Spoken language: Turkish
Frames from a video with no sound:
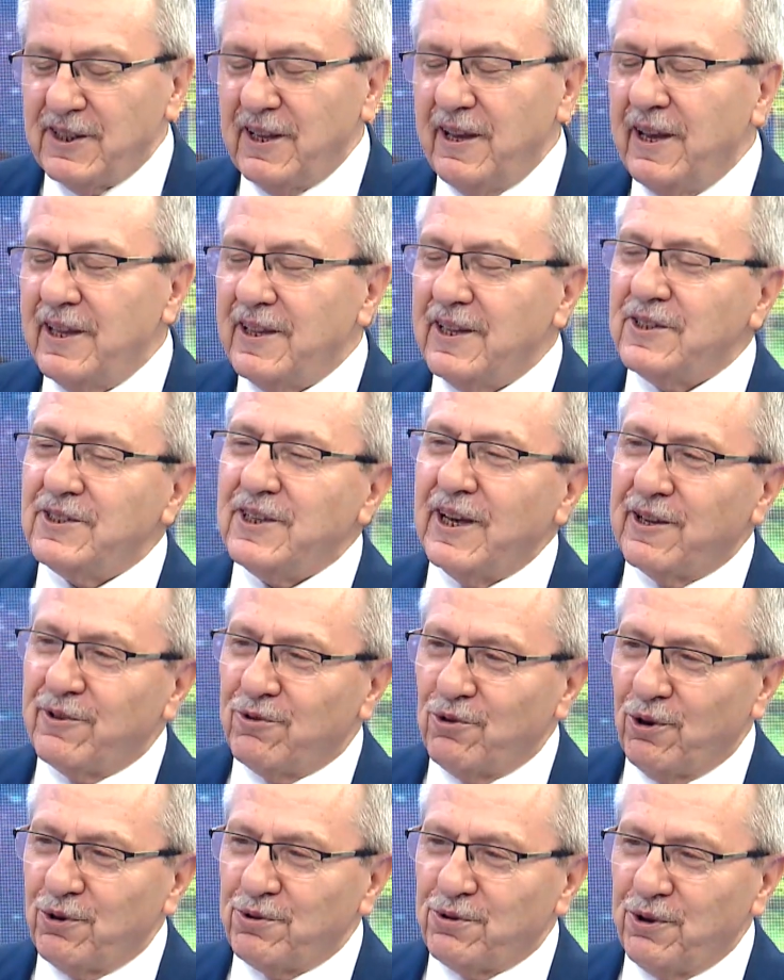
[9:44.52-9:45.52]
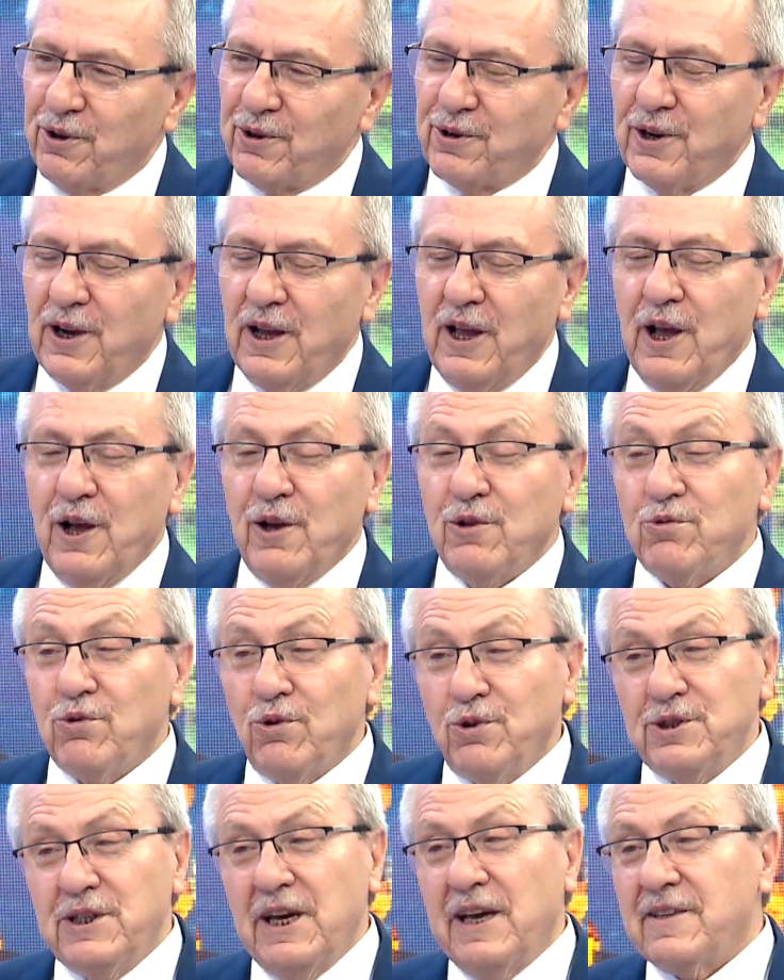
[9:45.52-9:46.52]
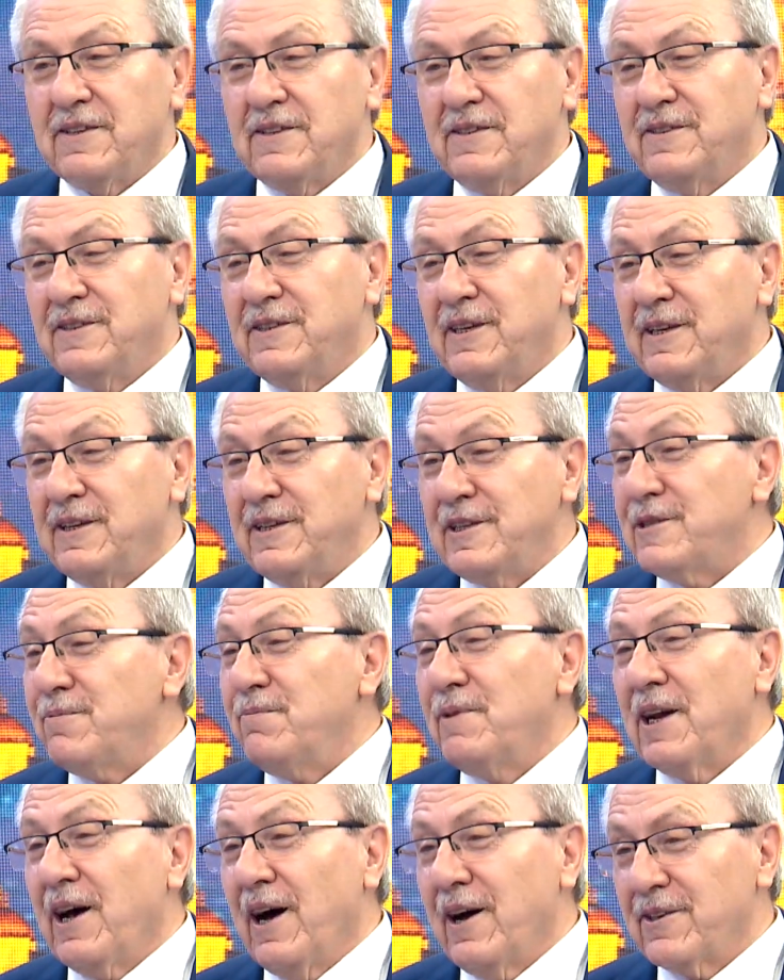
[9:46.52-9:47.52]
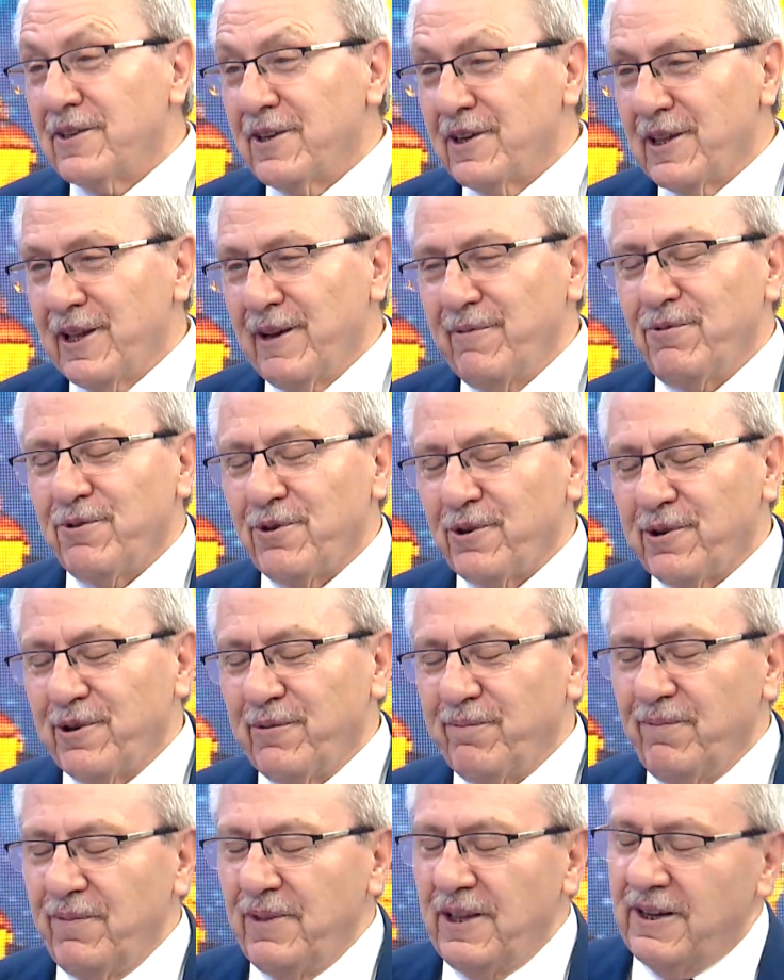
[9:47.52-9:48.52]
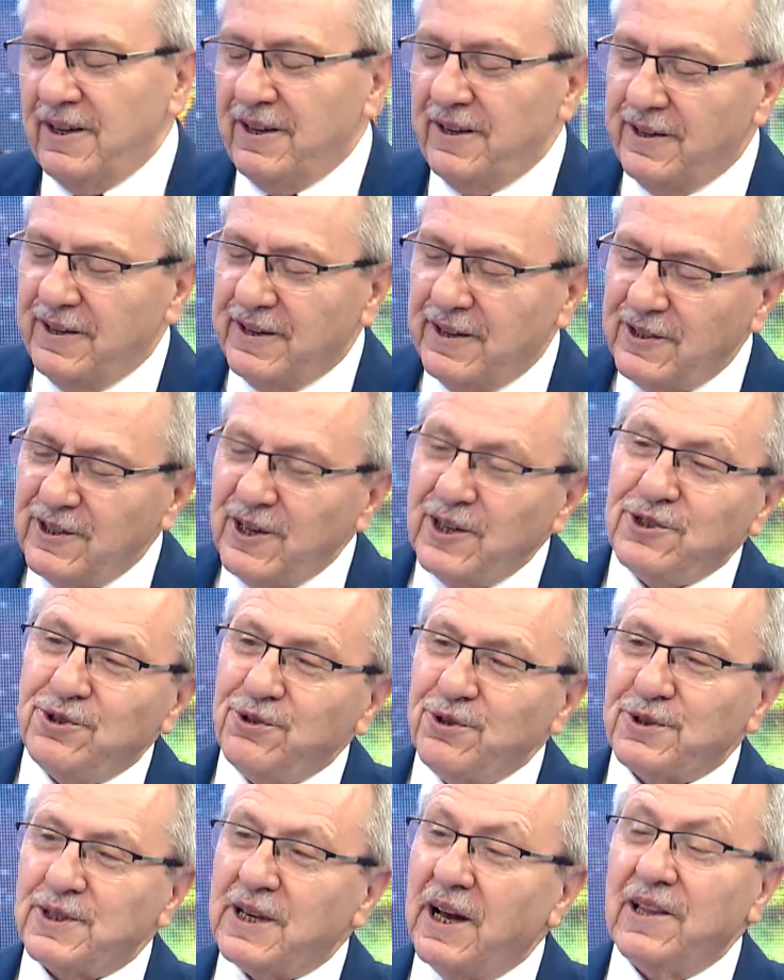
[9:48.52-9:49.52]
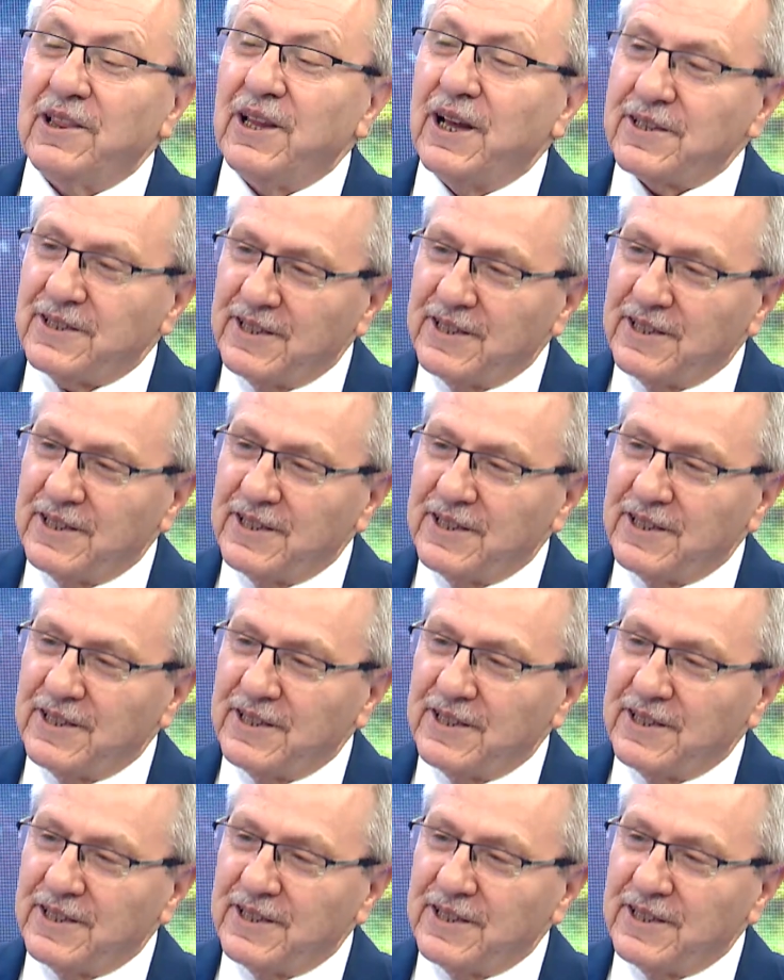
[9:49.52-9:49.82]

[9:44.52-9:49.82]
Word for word: edecek doktor Doğukent'ti ismini hatırlamıyorum. Yaşıyorsa Allah